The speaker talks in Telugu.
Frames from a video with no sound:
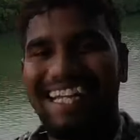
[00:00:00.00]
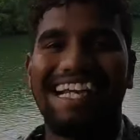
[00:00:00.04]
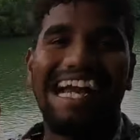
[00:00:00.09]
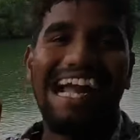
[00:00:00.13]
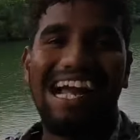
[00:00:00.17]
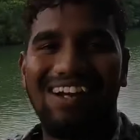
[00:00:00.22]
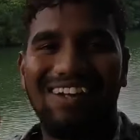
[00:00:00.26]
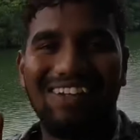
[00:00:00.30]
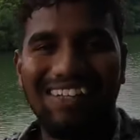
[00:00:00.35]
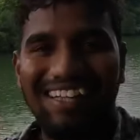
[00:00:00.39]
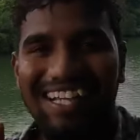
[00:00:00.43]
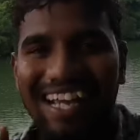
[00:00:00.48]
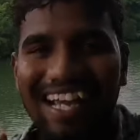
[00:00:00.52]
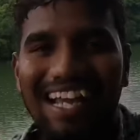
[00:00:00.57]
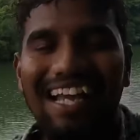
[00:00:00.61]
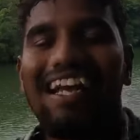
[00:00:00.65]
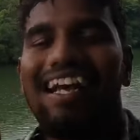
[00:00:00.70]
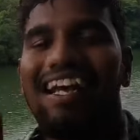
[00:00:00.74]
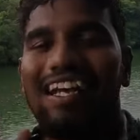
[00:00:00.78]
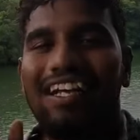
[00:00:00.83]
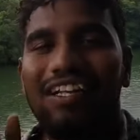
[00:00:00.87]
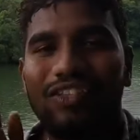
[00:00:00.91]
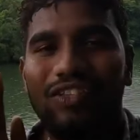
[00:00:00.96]
కిరాక్ ఉంది
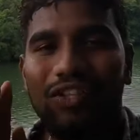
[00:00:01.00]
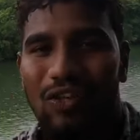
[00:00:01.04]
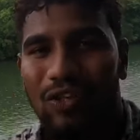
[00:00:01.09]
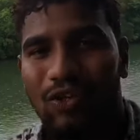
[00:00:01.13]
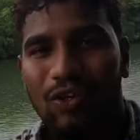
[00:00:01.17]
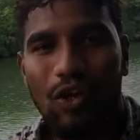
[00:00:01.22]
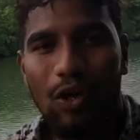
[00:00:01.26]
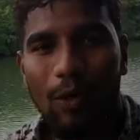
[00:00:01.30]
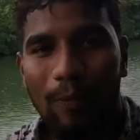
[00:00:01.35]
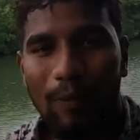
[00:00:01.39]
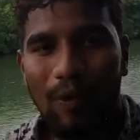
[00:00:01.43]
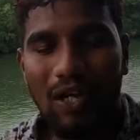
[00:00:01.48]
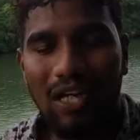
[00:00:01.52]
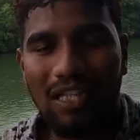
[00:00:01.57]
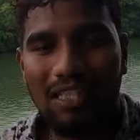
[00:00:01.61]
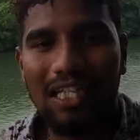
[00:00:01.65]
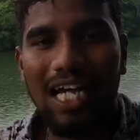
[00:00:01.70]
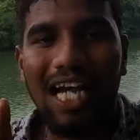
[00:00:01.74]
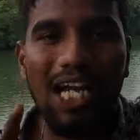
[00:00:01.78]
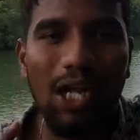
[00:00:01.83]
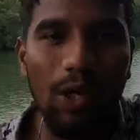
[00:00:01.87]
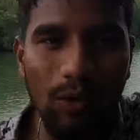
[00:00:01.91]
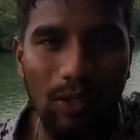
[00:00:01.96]
సో గోపురం
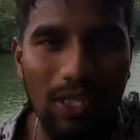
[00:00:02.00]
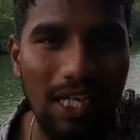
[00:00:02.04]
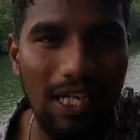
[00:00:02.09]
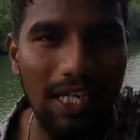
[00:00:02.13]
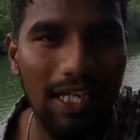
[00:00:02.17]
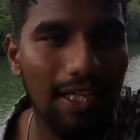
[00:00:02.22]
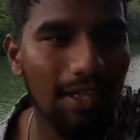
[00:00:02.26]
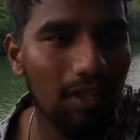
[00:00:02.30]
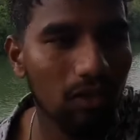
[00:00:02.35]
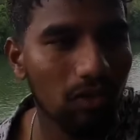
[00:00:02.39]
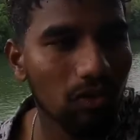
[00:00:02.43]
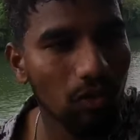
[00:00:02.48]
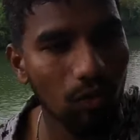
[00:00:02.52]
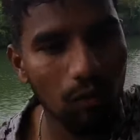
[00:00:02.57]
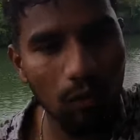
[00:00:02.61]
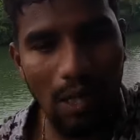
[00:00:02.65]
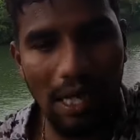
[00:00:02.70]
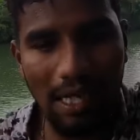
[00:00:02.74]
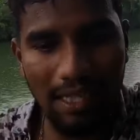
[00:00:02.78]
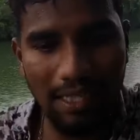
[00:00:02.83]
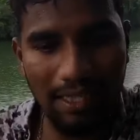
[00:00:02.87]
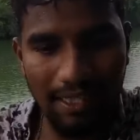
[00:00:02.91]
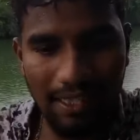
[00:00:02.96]
అయితే అలౌ చేయలేరు సో
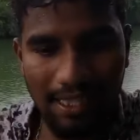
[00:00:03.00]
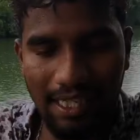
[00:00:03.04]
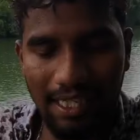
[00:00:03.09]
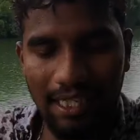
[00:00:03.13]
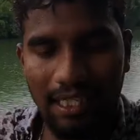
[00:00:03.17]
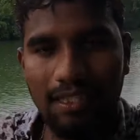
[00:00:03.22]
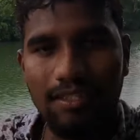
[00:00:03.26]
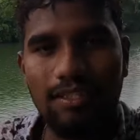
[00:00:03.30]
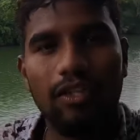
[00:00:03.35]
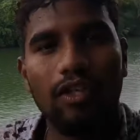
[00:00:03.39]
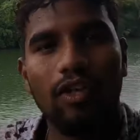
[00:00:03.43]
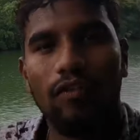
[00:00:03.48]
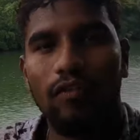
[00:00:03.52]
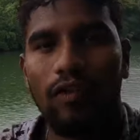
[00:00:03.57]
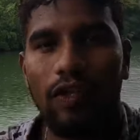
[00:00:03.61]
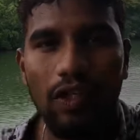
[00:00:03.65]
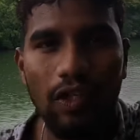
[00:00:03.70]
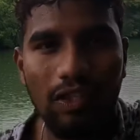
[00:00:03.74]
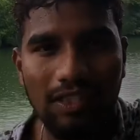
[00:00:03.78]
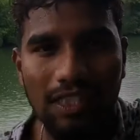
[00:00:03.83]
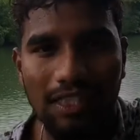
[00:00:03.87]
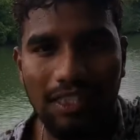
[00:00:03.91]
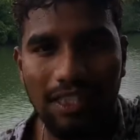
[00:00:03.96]
వాళ్ళ దగ్గర నుంచి ఒక
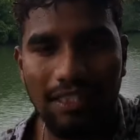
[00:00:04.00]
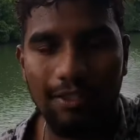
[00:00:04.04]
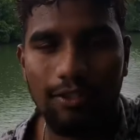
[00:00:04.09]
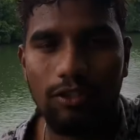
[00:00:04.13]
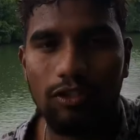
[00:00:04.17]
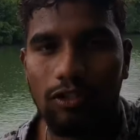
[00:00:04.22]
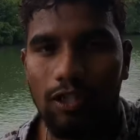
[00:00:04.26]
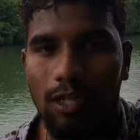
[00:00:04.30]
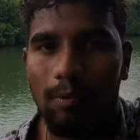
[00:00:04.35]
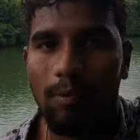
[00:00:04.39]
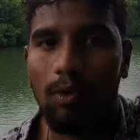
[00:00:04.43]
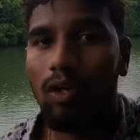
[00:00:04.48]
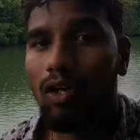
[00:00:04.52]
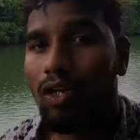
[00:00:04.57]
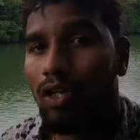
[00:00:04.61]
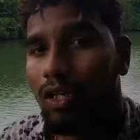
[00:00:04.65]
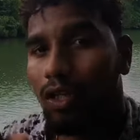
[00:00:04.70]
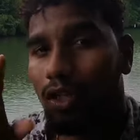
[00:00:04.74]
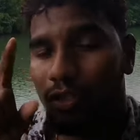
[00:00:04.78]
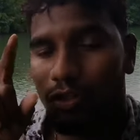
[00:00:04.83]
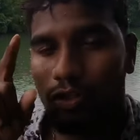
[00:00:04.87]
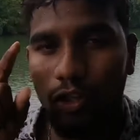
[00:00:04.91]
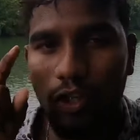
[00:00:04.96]
వీడియోస్ అయితే తీసుకున్నాము
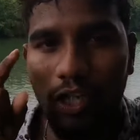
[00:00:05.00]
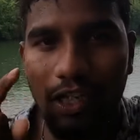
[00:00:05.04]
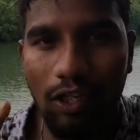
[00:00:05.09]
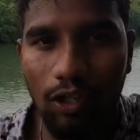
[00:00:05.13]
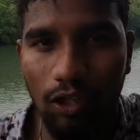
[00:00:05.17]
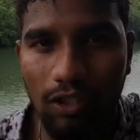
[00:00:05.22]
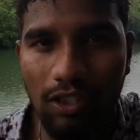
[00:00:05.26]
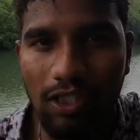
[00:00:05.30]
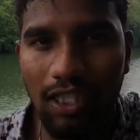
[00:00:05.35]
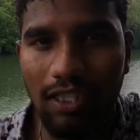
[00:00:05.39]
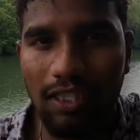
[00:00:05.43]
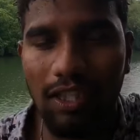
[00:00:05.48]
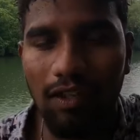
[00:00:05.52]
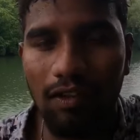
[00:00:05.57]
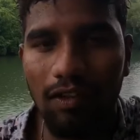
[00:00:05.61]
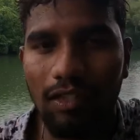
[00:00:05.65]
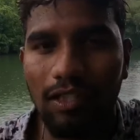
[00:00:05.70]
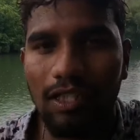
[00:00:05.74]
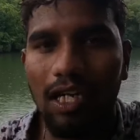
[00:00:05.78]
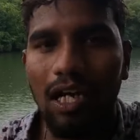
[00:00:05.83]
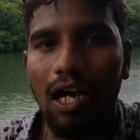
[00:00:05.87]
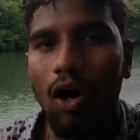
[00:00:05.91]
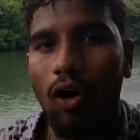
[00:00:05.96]
సో వీడికి వచ్చిన
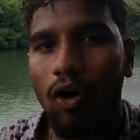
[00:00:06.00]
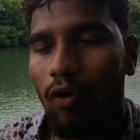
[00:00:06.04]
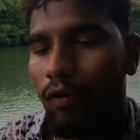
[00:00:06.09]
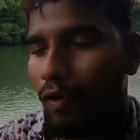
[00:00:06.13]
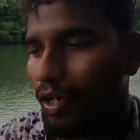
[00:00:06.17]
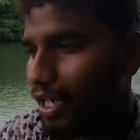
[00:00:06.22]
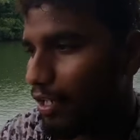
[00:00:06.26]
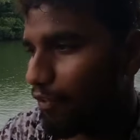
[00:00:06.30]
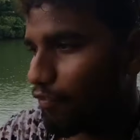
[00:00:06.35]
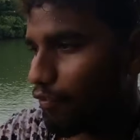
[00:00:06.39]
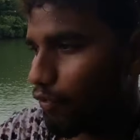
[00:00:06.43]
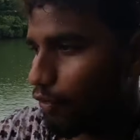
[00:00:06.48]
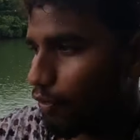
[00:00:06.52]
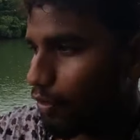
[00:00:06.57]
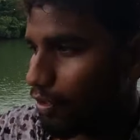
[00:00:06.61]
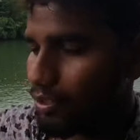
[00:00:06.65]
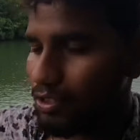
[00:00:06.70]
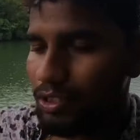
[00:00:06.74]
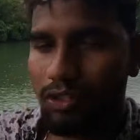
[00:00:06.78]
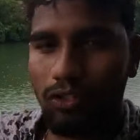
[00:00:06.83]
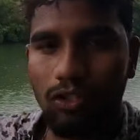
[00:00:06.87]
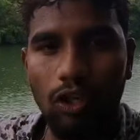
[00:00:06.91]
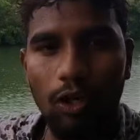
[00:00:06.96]
తర్వాత ఒకవేళ
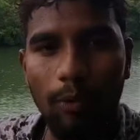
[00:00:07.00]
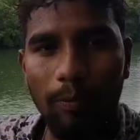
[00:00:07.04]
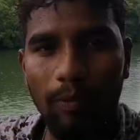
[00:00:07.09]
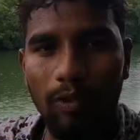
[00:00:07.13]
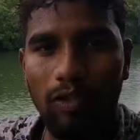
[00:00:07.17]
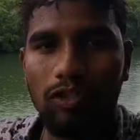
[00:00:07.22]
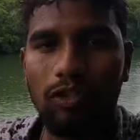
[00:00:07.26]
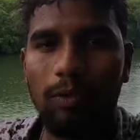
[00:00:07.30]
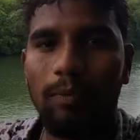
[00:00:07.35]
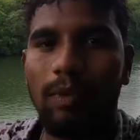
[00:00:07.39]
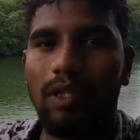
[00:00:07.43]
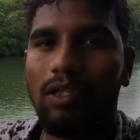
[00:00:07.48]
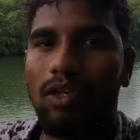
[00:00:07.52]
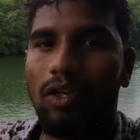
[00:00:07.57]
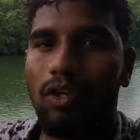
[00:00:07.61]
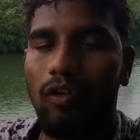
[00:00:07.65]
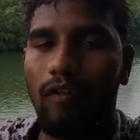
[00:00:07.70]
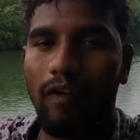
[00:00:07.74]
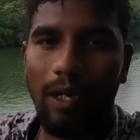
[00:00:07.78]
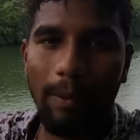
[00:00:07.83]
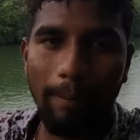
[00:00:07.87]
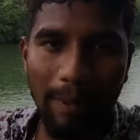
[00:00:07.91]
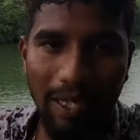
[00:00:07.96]
ఫోన్స్ గోప్రోస్ మీకు
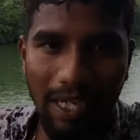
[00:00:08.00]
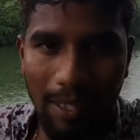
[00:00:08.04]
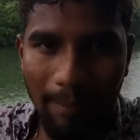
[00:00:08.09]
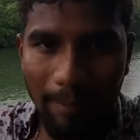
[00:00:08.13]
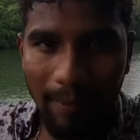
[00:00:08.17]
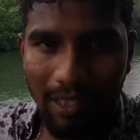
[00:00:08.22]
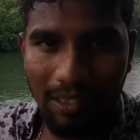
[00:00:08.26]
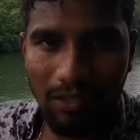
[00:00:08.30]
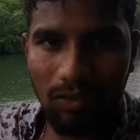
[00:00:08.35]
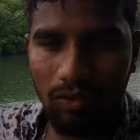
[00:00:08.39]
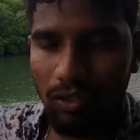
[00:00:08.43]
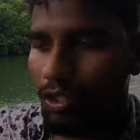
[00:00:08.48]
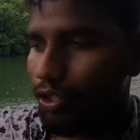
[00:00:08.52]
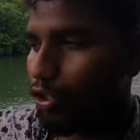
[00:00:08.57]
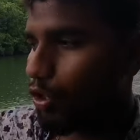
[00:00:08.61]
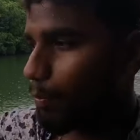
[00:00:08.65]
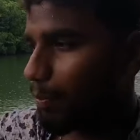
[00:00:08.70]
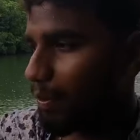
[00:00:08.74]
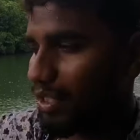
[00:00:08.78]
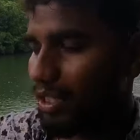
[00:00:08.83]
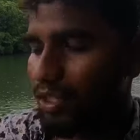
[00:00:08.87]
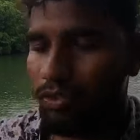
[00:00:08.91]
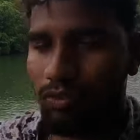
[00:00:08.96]
ఒకవేళ భయం అవుతుంది
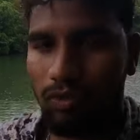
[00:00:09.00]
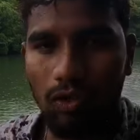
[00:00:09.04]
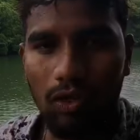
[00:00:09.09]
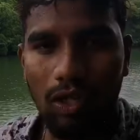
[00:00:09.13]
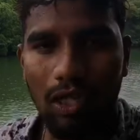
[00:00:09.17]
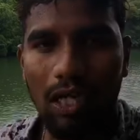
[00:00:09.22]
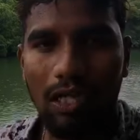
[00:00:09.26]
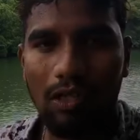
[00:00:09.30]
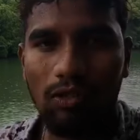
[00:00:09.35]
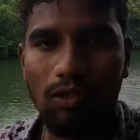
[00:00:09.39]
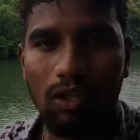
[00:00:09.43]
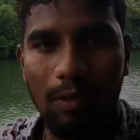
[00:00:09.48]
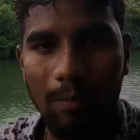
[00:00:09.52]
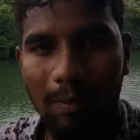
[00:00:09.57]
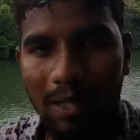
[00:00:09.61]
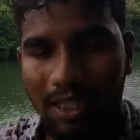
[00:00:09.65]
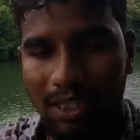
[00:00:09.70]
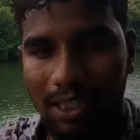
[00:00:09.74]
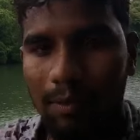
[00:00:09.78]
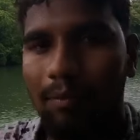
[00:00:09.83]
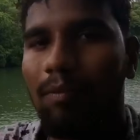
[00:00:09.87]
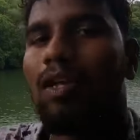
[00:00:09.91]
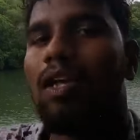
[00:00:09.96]
లోపల తీసుకోవాలనుకుంటే
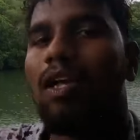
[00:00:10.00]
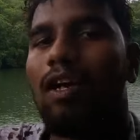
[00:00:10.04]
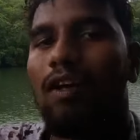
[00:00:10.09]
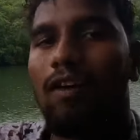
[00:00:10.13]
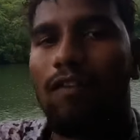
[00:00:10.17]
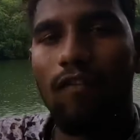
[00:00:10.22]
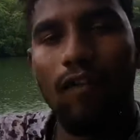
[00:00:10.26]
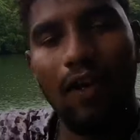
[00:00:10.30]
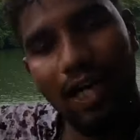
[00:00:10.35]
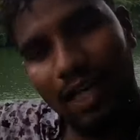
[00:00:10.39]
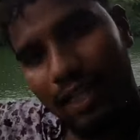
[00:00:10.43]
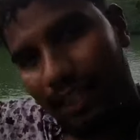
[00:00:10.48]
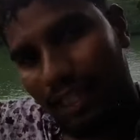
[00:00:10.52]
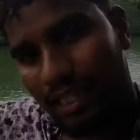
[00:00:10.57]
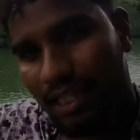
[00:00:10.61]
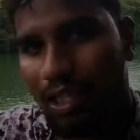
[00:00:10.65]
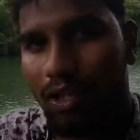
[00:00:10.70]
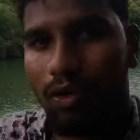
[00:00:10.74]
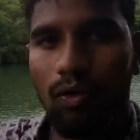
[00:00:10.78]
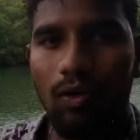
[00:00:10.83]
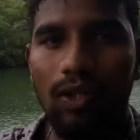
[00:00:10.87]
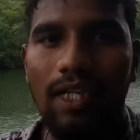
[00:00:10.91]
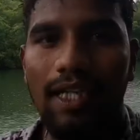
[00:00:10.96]
మాత్రం వాళ్ళ
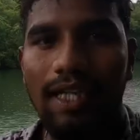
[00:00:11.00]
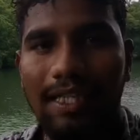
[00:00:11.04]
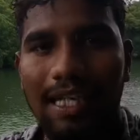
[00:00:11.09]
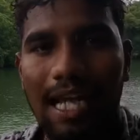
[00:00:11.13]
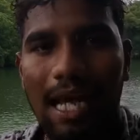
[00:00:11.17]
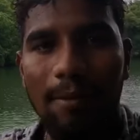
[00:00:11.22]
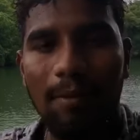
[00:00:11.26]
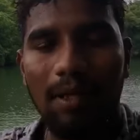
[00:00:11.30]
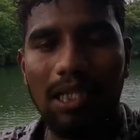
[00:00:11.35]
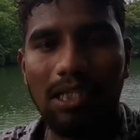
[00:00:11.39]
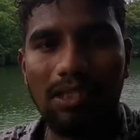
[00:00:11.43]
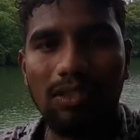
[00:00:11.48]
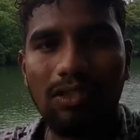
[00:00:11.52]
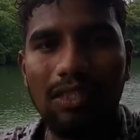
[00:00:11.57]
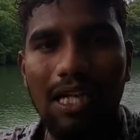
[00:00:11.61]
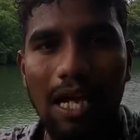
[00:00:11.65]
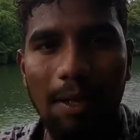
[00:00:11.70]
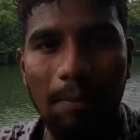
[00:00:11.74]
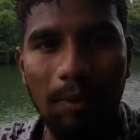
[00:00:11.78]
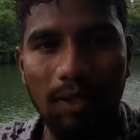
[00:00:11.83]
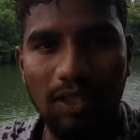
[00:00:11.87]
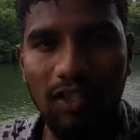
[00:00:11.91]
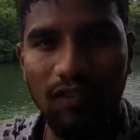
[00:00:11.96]
దగ్గర ఉంటాయి కెమెరాస్
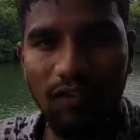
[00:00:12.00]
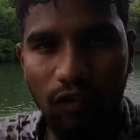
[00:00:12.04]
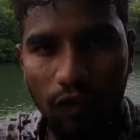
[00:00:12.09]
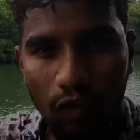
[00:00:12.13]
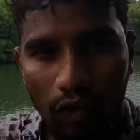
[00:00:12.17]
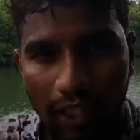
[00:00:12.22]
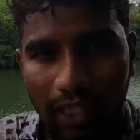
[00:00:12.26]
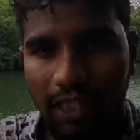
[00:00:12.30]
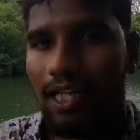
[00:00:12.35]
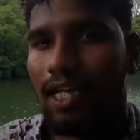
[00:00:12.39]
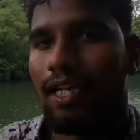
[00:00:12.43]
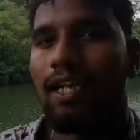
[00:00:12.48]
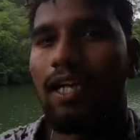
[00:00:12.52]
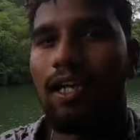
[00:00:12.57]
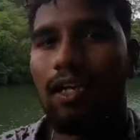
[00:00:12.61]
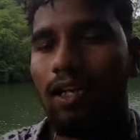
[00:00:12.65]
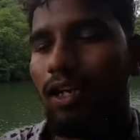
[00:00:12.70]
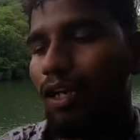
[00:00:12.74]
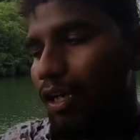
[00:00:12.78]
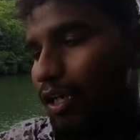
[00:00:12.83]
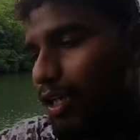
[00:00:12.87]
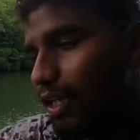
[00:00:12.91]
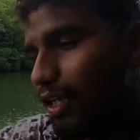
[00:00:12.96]
కాకపోతే ఫోర్టీన్ హండ్రెడ్